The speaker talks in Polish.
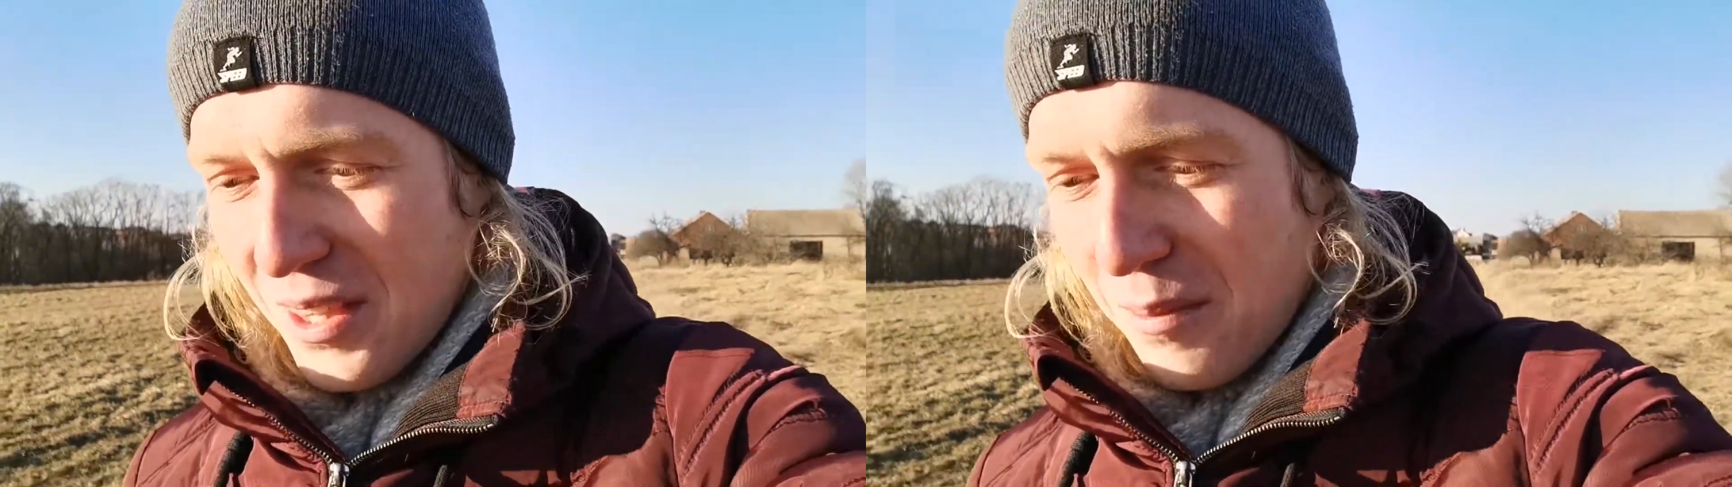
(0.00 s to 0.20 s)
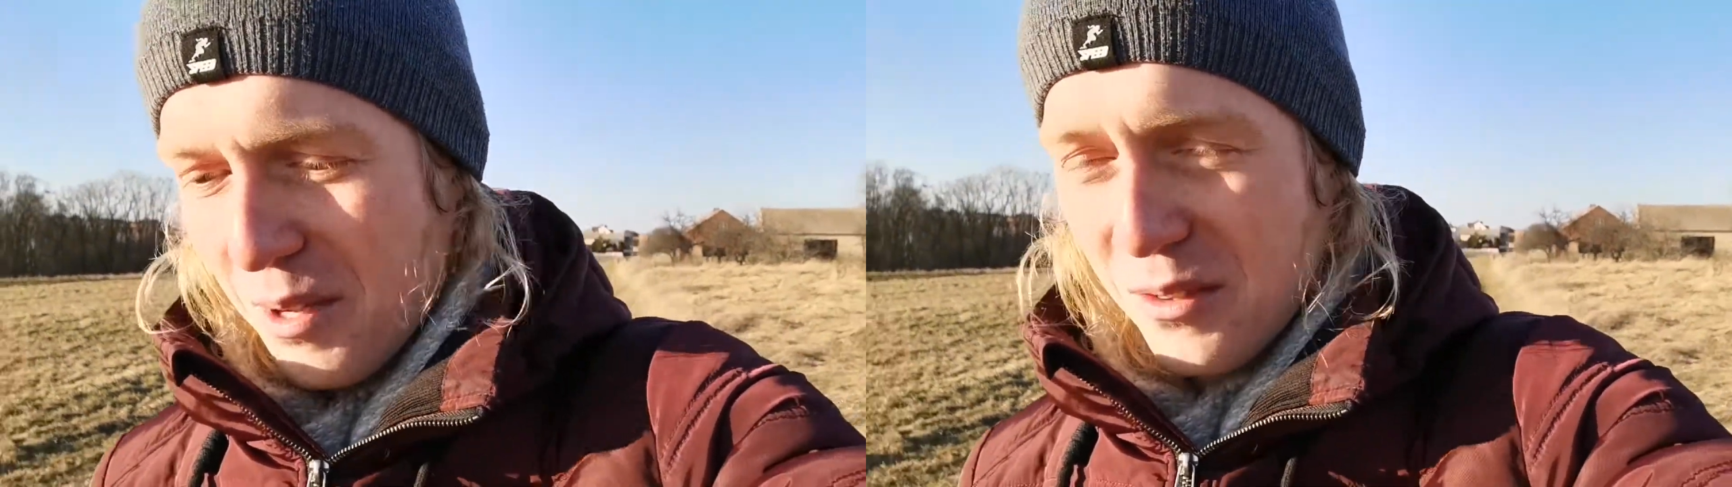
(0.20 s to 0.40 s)

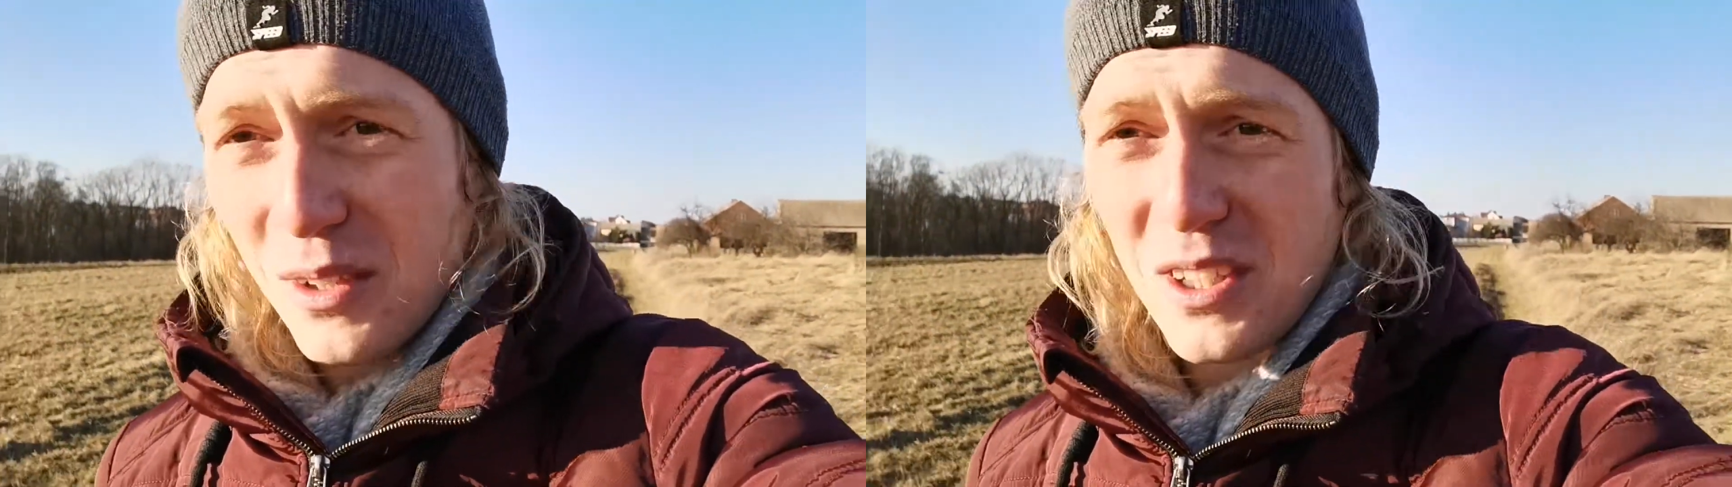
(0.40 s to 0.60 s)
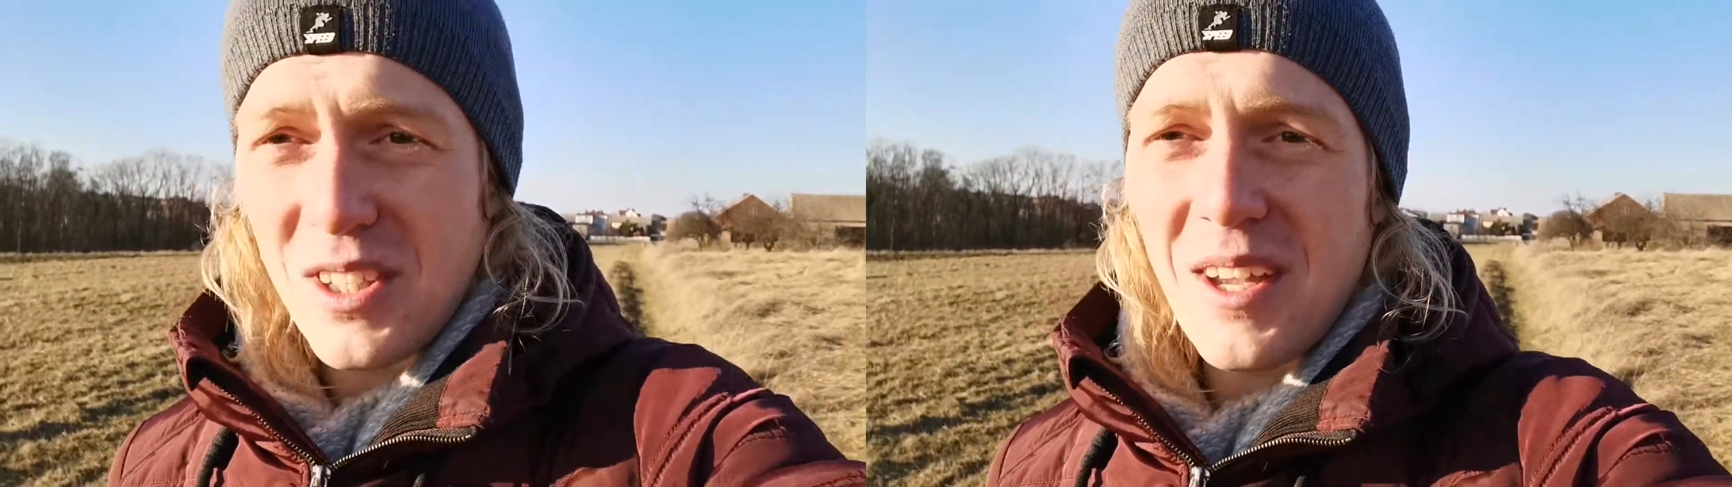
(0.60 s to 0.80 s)
temat
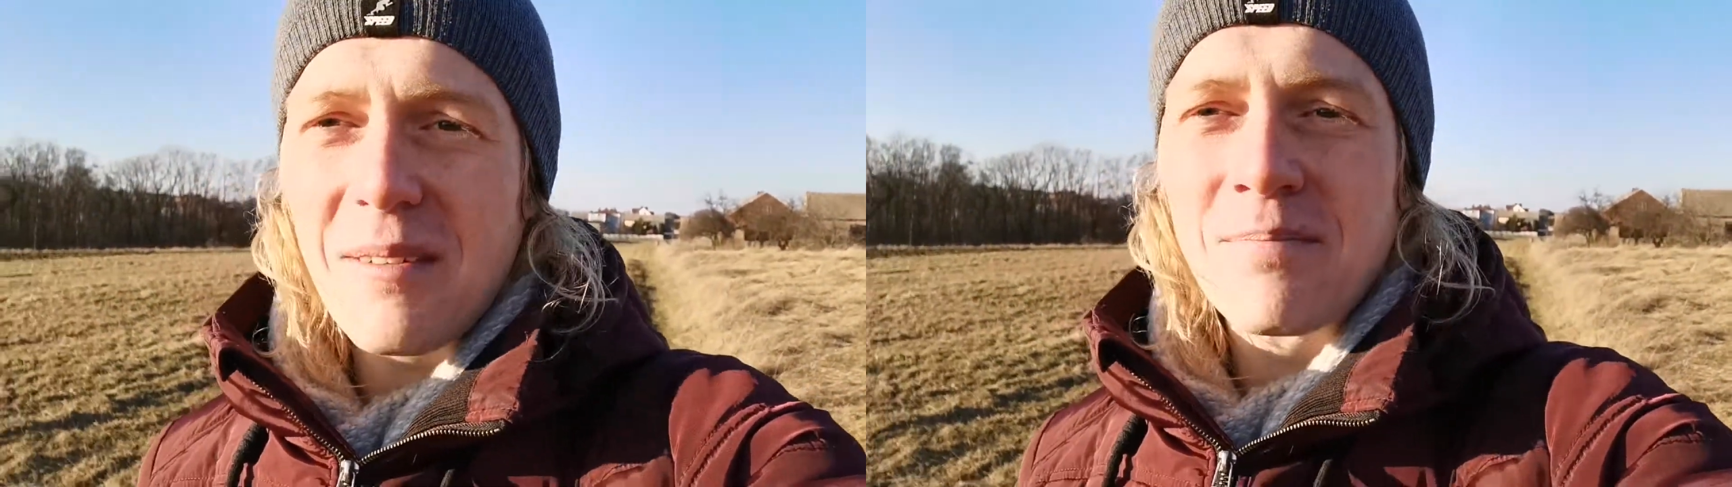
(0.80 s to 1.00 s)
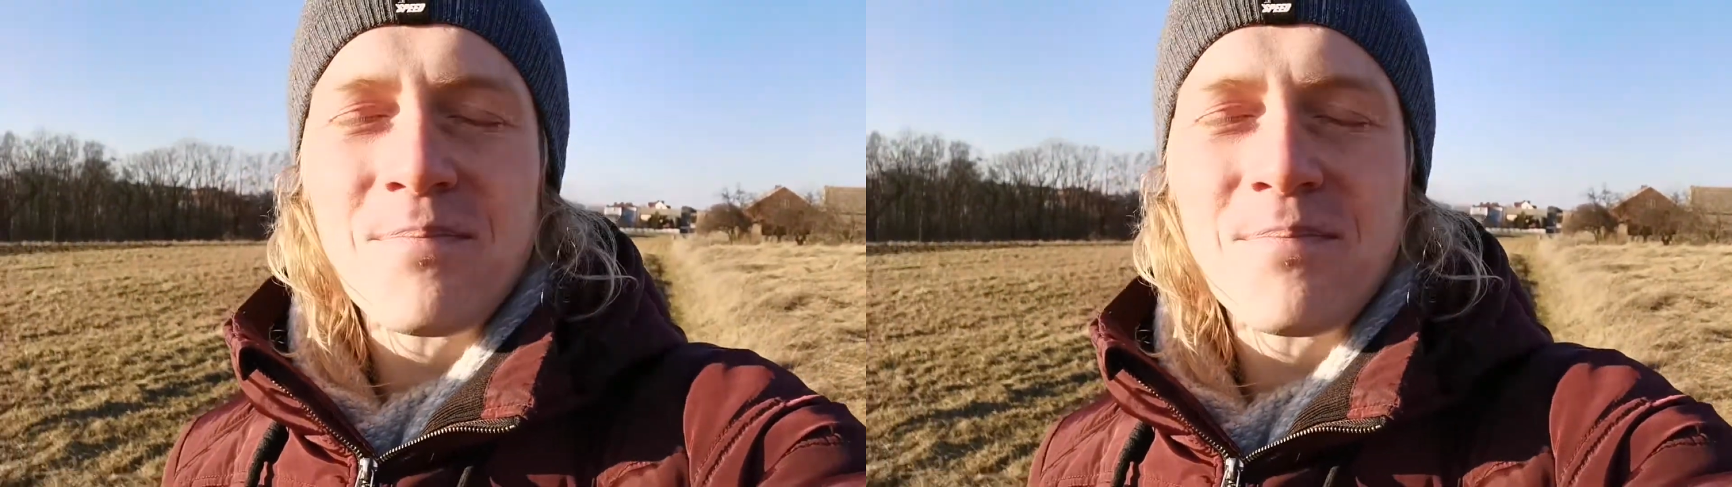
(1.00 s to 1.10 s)
właśnie